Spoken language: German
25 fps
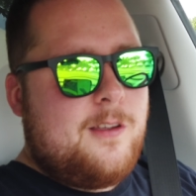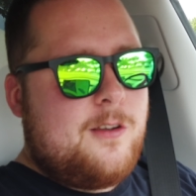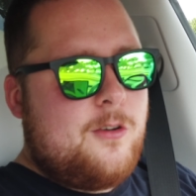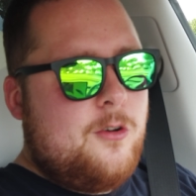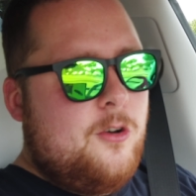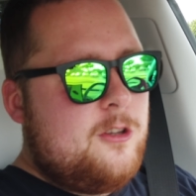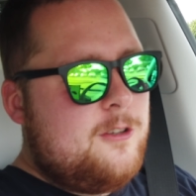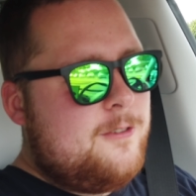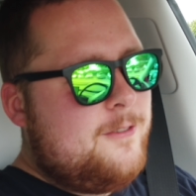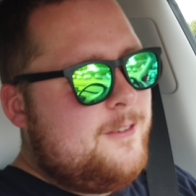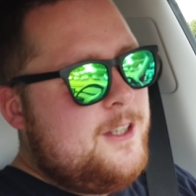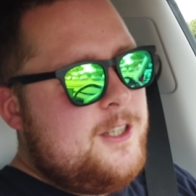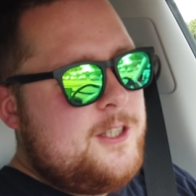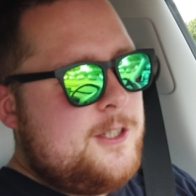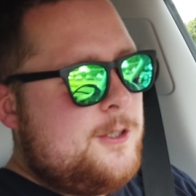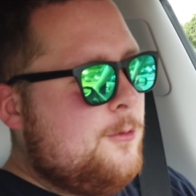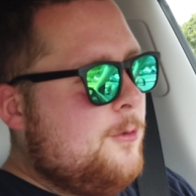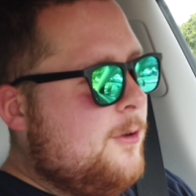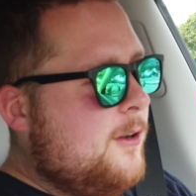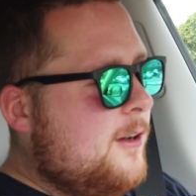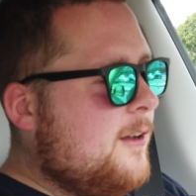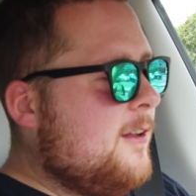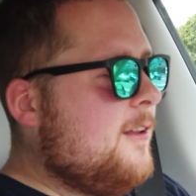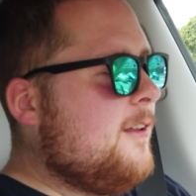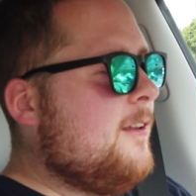Da konnten wir nicht
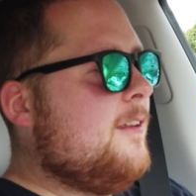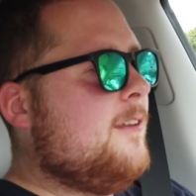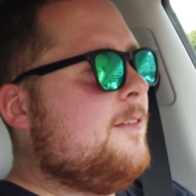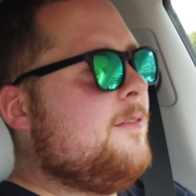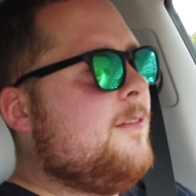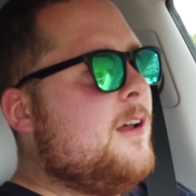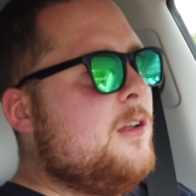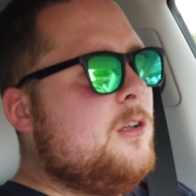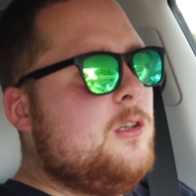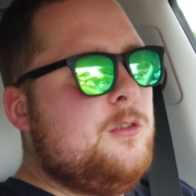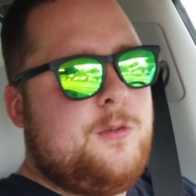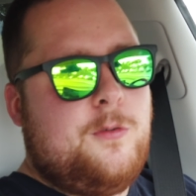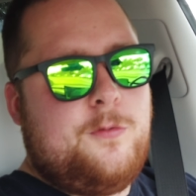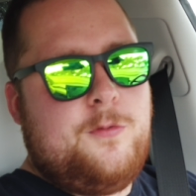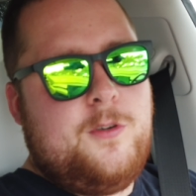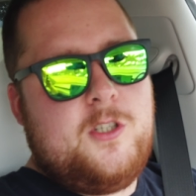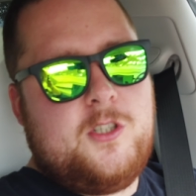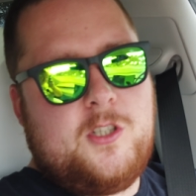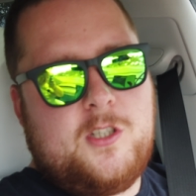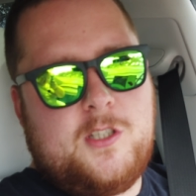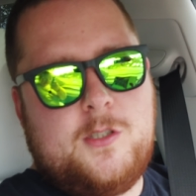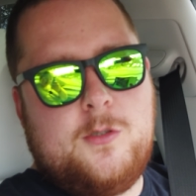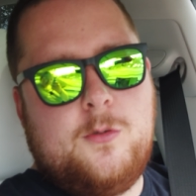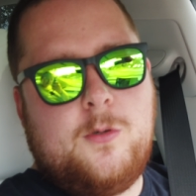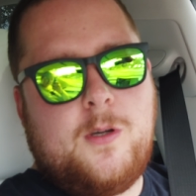durch. War nur für
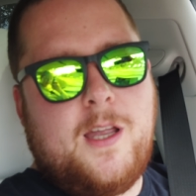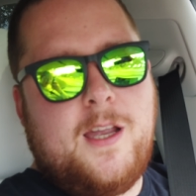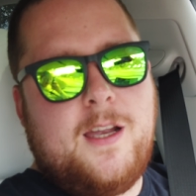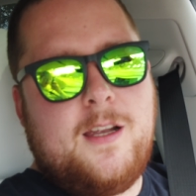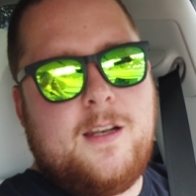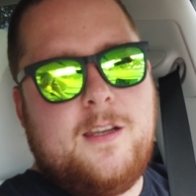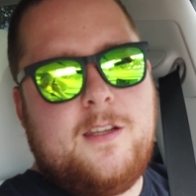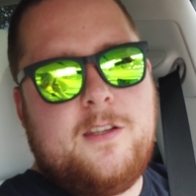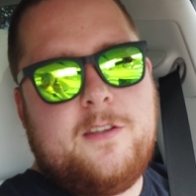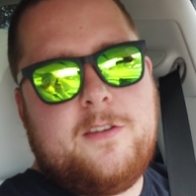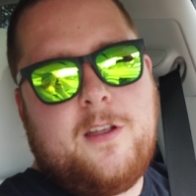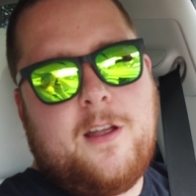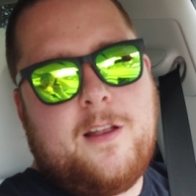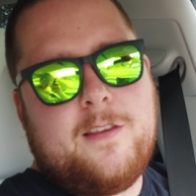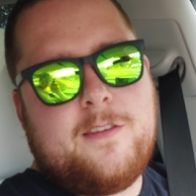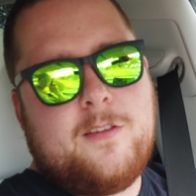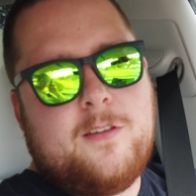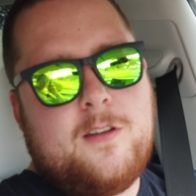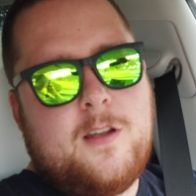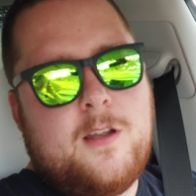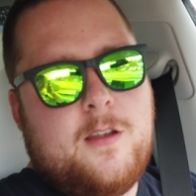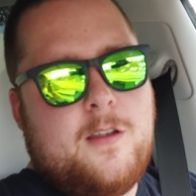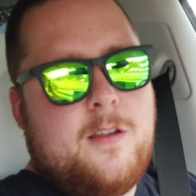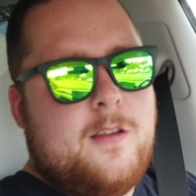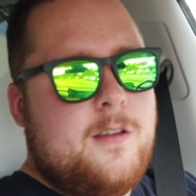Fischer zugänglich. Hat
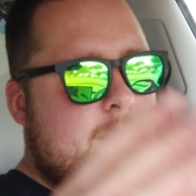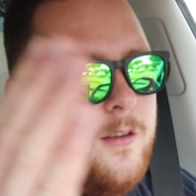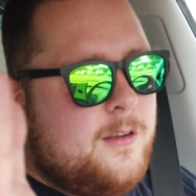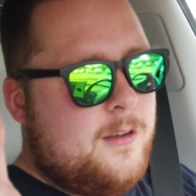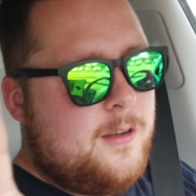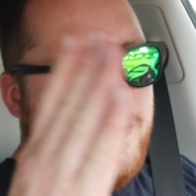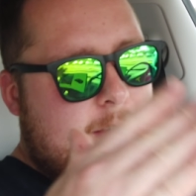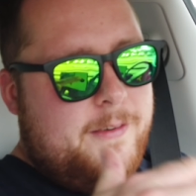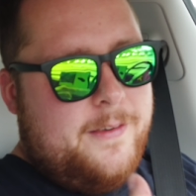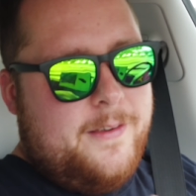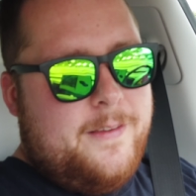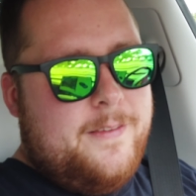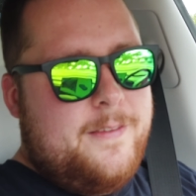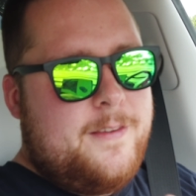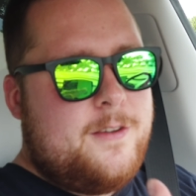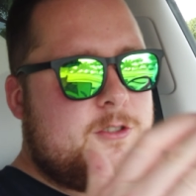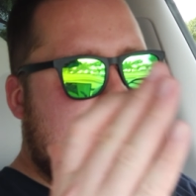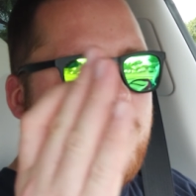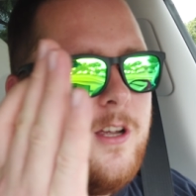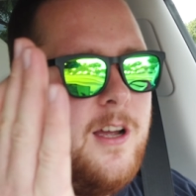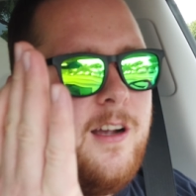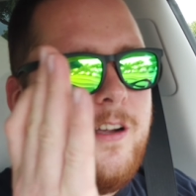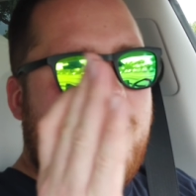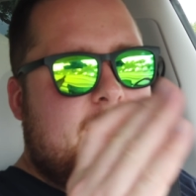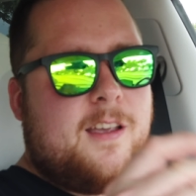so eine, eine
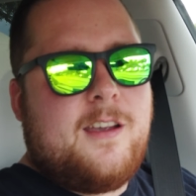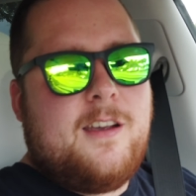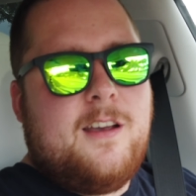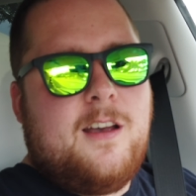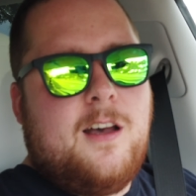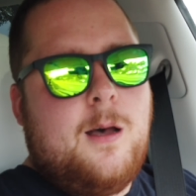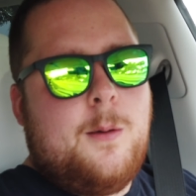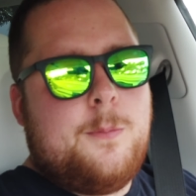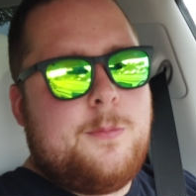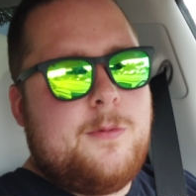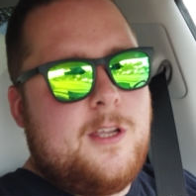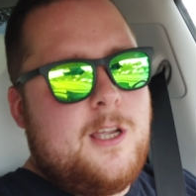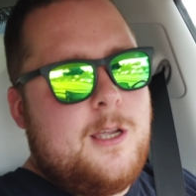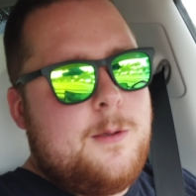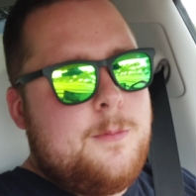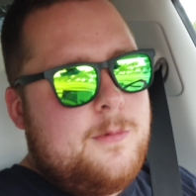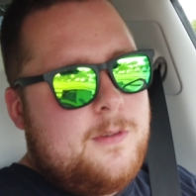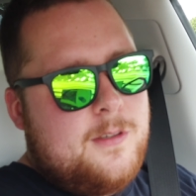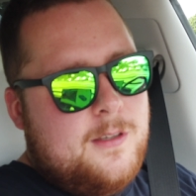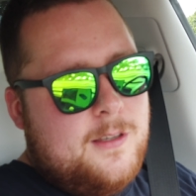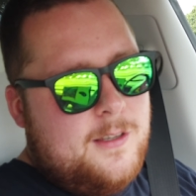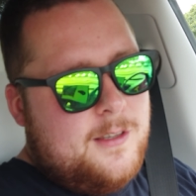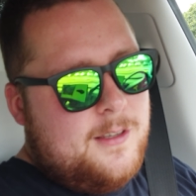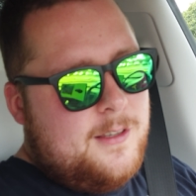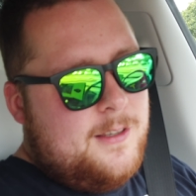Schranke gehabt
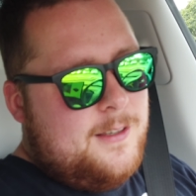eben.